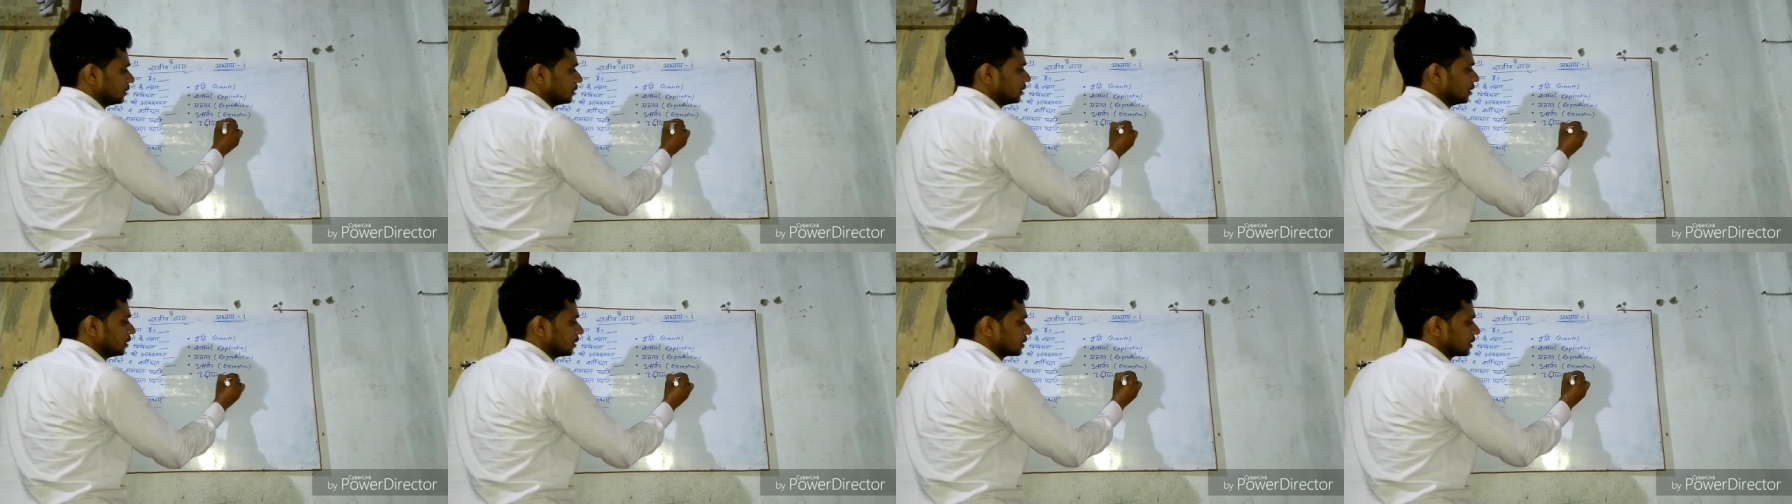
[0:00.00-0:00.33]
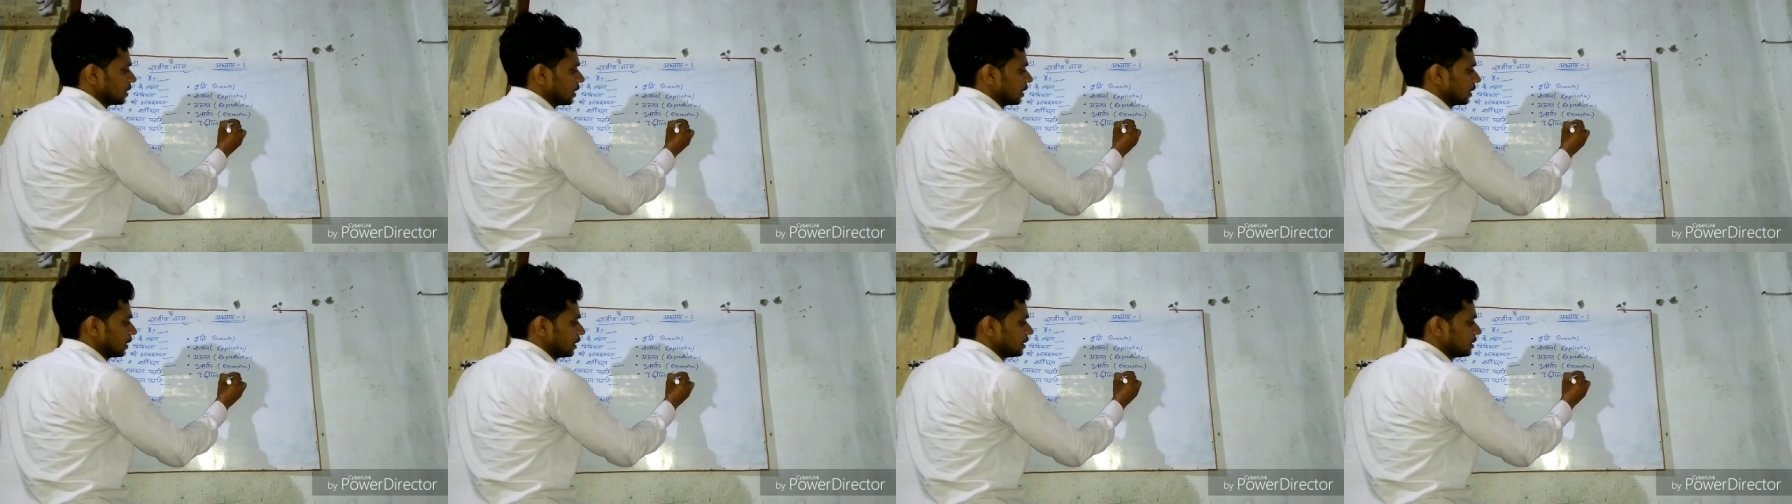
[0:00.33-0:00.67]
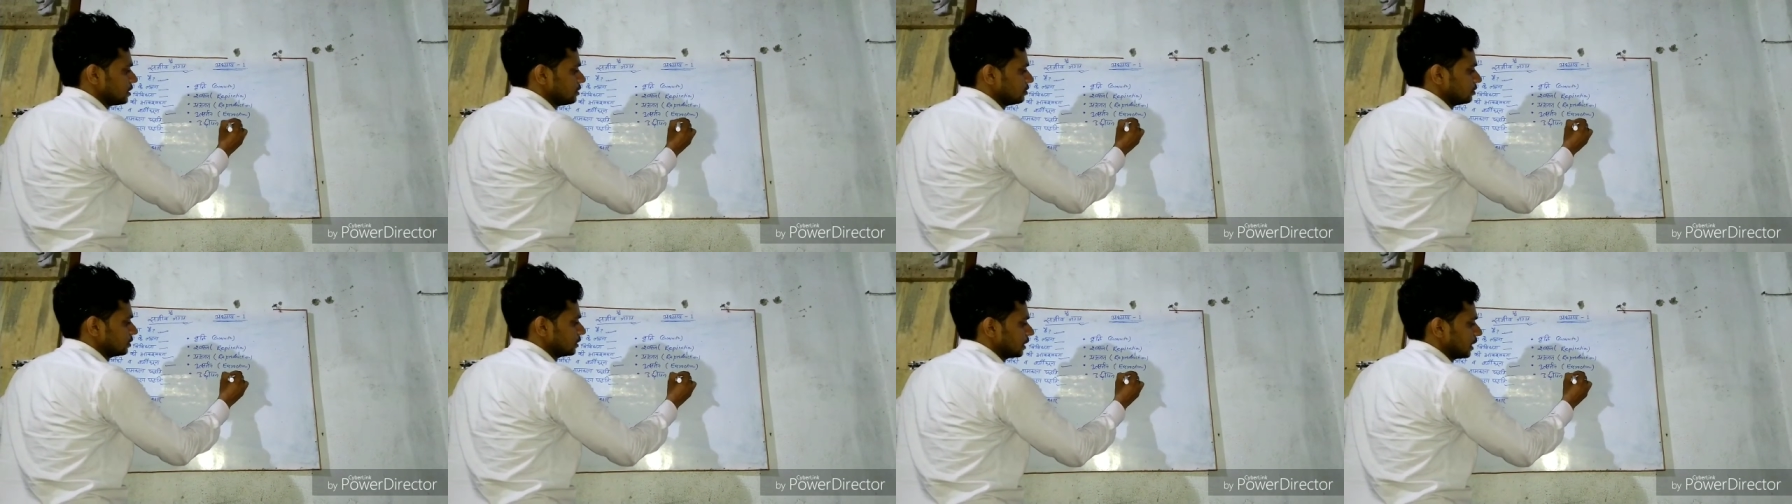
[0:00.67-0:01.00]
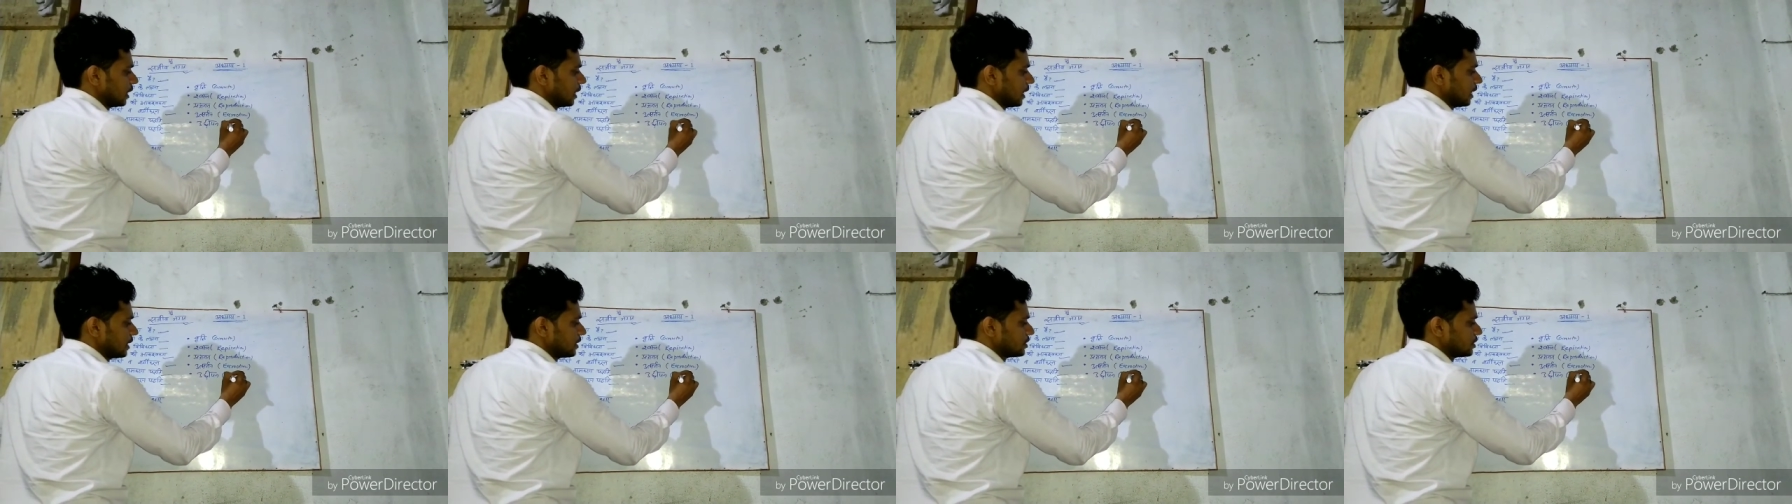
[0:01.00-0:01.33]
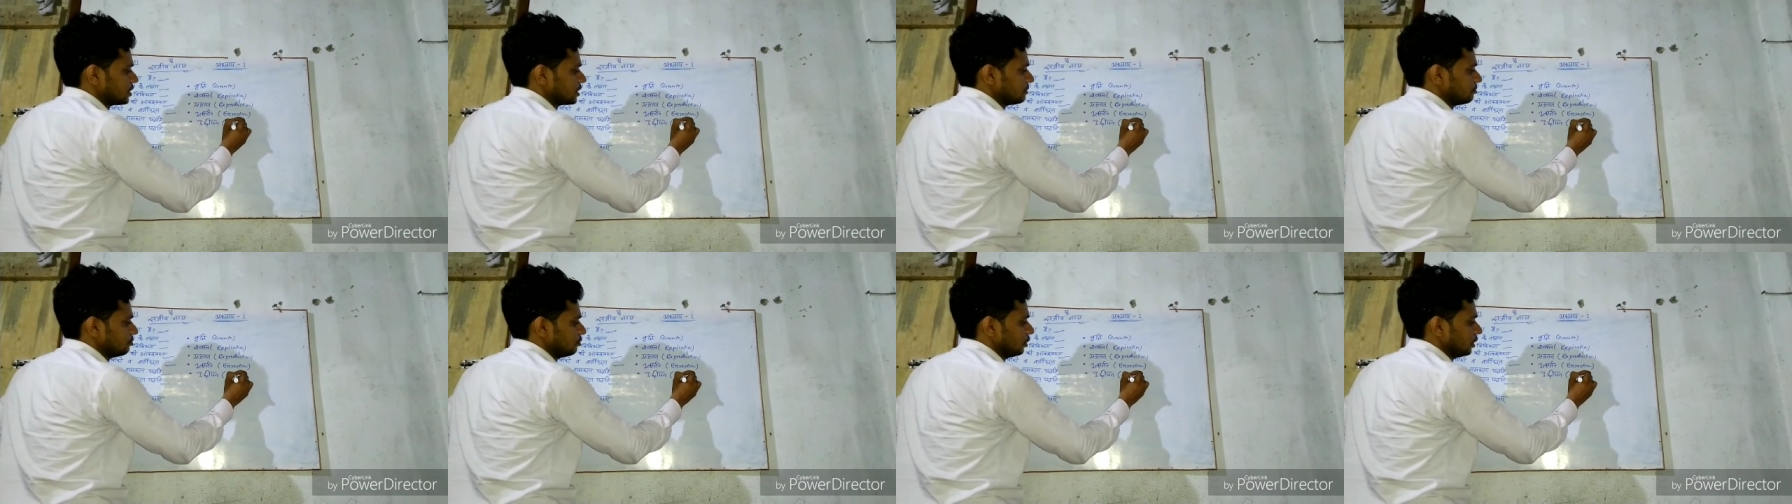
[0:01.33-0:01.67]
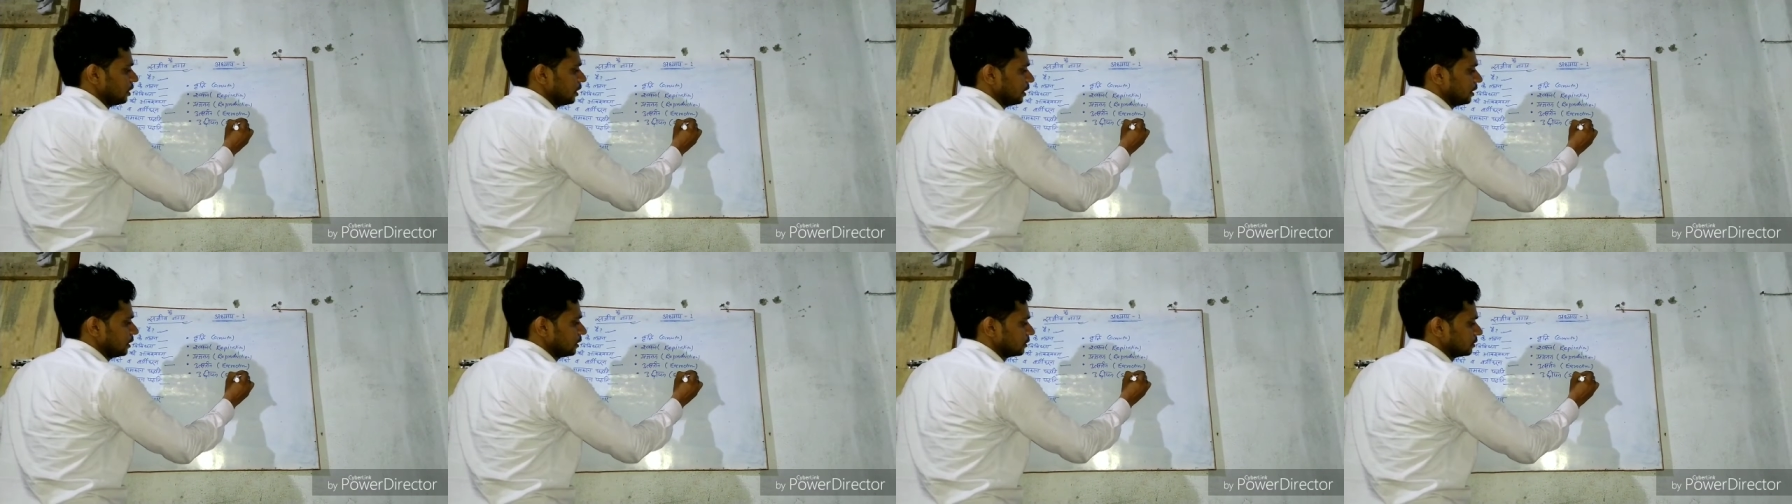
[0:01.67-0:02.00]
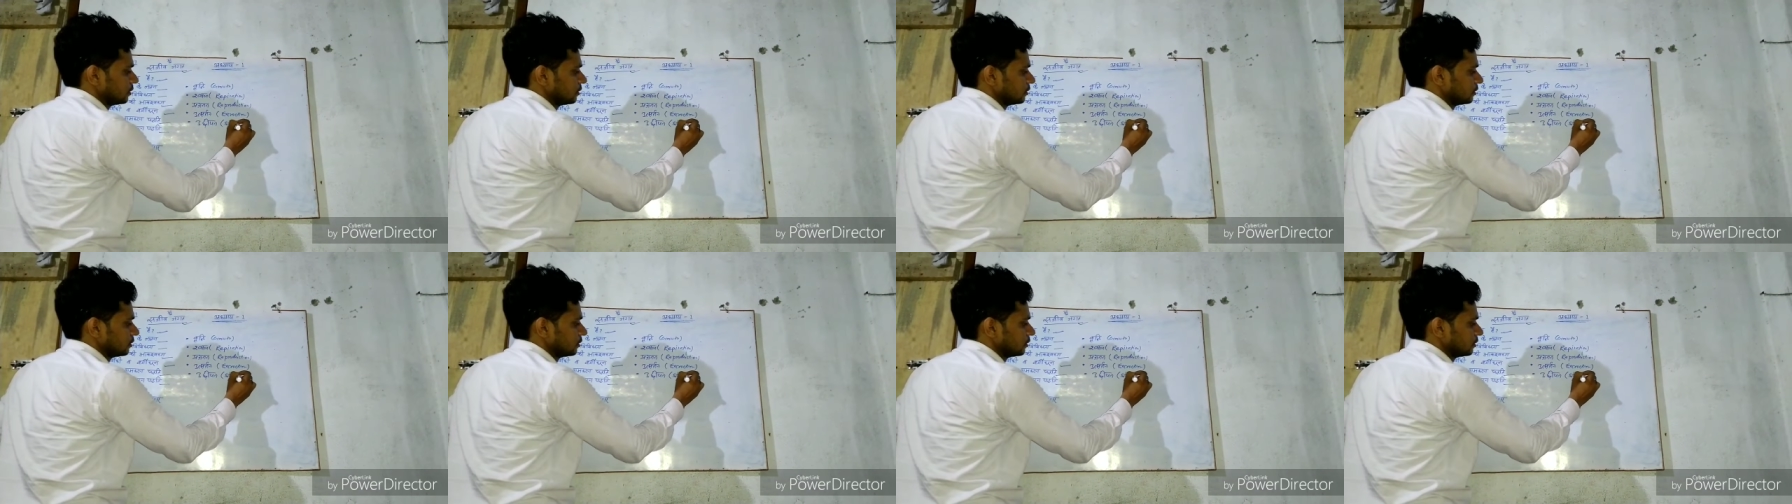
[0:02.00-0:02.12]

जिसका अंग्रेजी होता है एस्टिमुली